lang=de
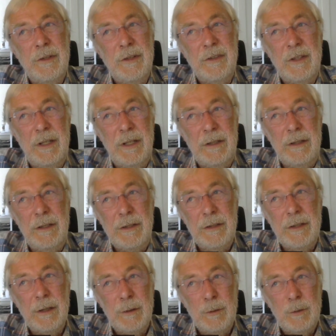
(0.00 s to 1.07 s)
es geht
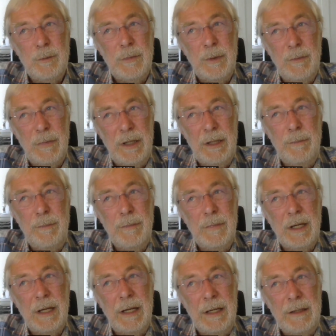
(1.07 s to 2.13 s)
nicht darum, im Leben
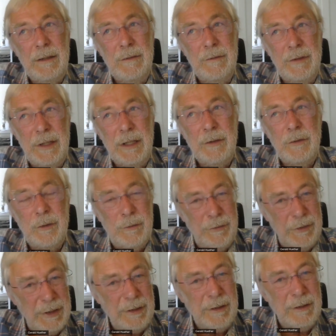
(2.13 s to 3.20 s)
einen Weg zu
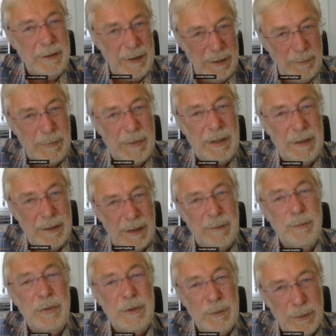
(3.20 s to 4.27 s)
finden, den man
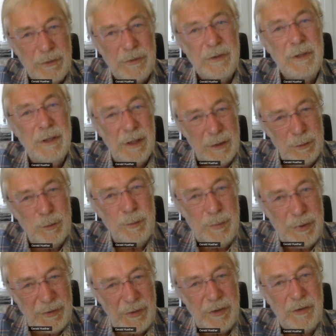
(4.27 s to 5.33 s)
dann benutzen kann, um
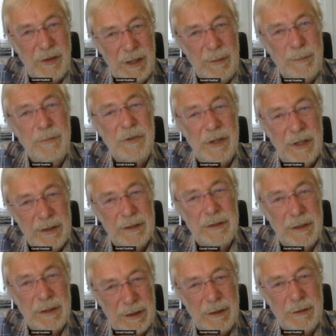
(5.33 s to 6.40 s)
bis ans Lebensende
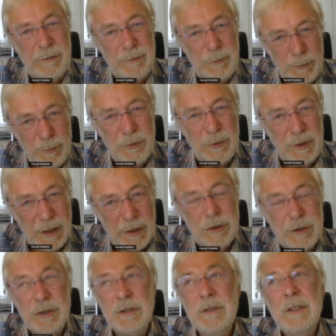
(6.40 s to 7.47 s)
darauf
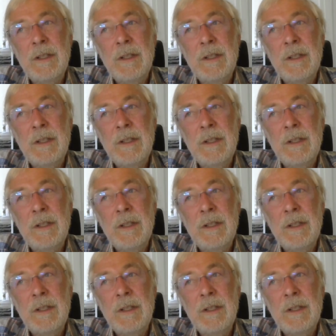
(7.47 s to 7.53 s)
rumzulatschen,